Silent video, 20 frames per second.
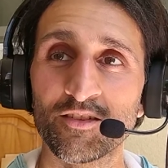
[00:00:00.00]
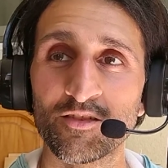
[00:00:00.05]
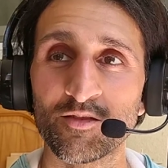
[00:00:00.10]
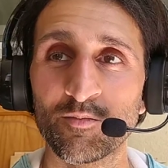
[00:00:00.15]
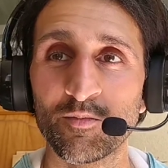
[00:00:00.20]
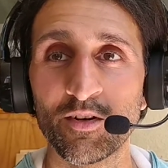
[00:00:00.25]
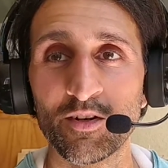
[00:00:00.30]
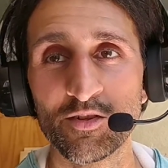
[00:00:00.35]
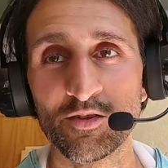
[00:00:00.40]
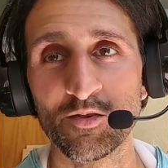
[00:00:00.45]

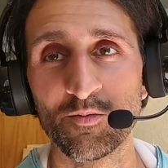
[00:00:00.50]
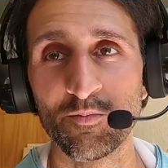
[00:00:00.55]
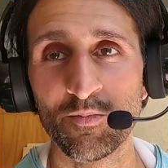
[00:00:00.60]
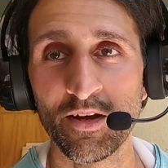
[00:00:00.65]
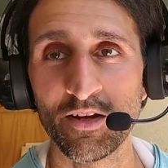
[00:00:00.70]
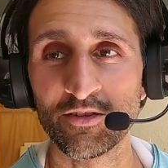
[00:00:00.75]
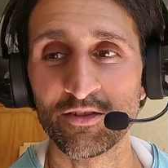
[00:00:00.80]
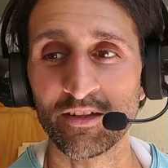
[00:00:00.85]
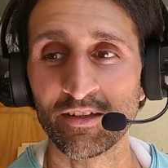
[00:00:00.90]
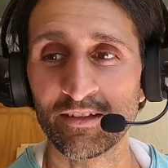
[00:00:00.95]
zum Beispiel
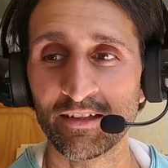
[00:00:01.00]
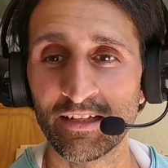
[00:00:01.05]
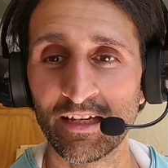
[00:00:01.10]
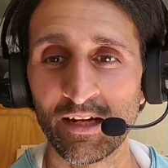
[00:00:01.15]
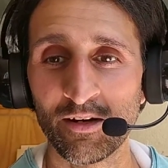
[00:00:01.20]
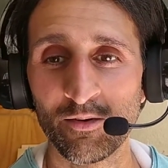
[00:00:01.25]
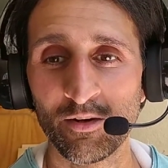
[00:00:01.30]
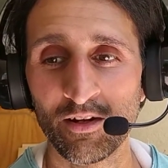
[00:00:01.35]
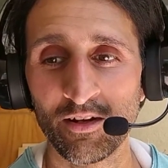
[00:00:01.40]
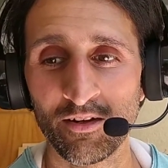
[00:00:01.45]
Magic the
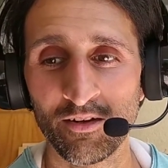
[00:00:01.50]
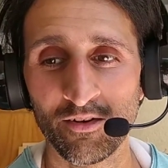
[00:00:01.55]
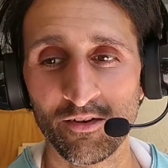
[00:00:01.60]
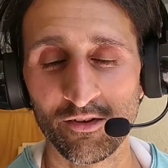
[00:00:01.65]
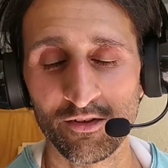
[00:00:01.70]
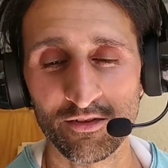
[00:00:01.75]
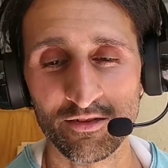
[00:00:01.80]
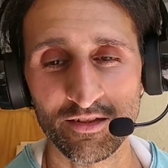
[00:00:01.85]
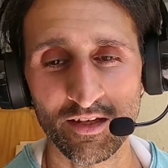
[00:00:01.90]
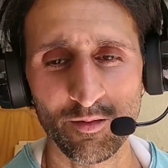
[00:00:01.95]
Gathering oder